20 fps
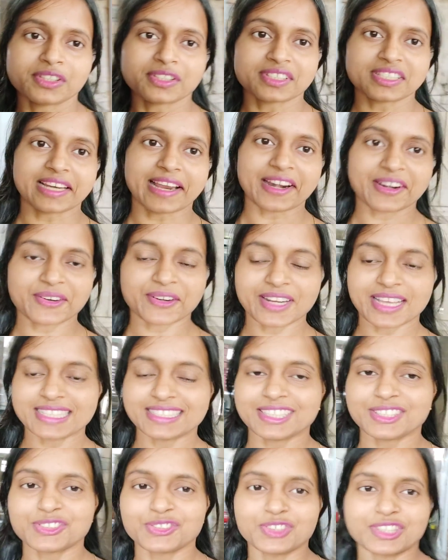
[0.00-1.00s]
আমরা স্নান করে
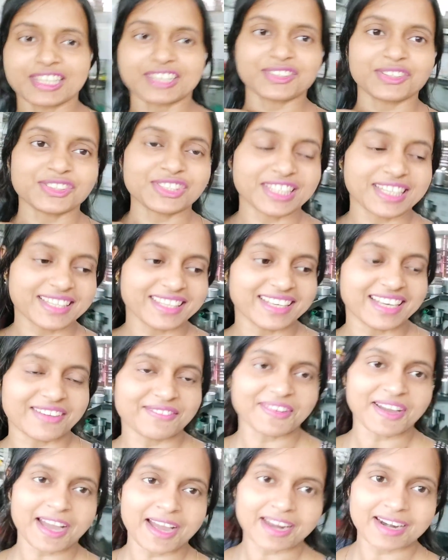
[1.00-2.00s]
আজকে চুলটা একটু ছেড়ে
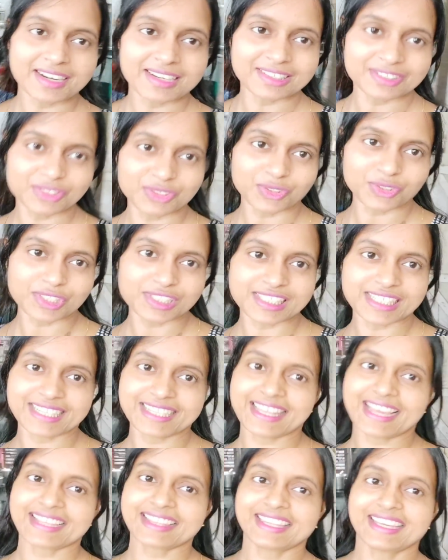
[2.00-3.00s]
দিলাম আর চুল
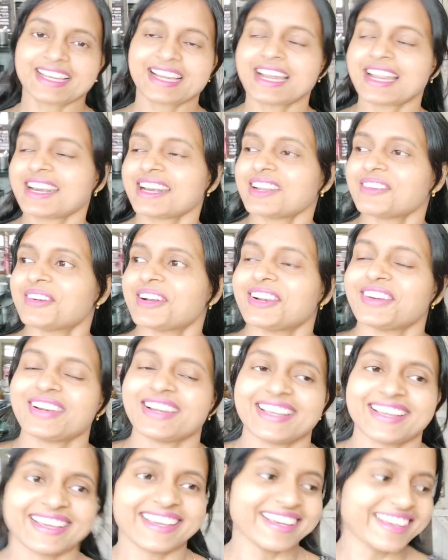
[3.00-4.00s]
ছেড়ে থাকতে কার না ভালো
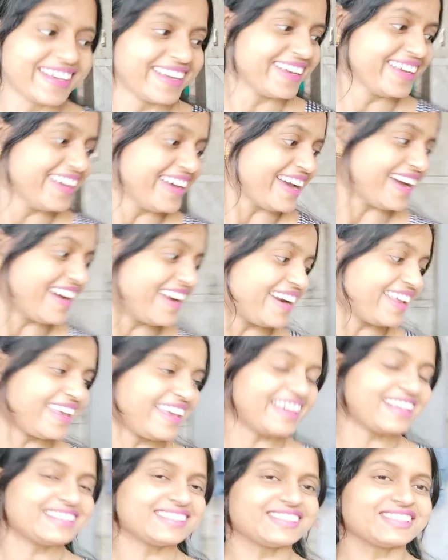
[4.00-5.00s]
লাগে আর
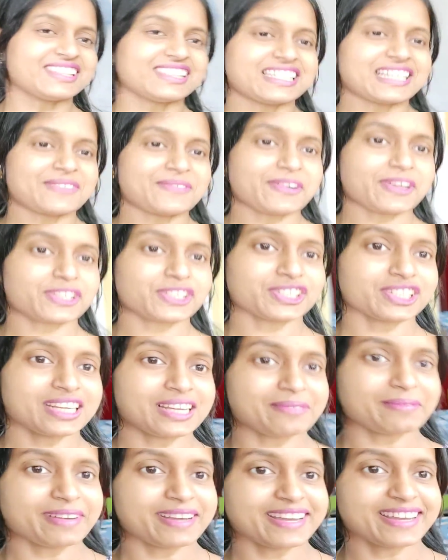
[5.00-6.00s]
এই যে হচ্ছে আমার
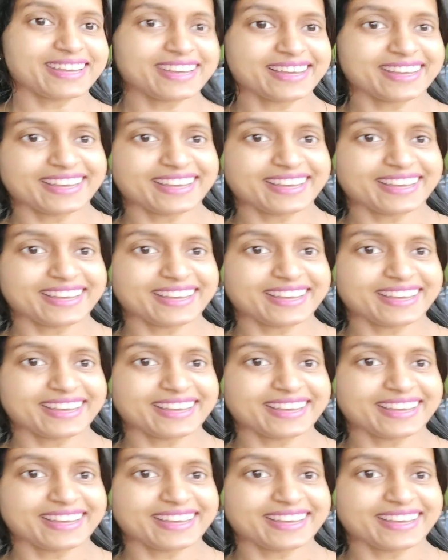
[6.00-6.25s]
ছোলা মা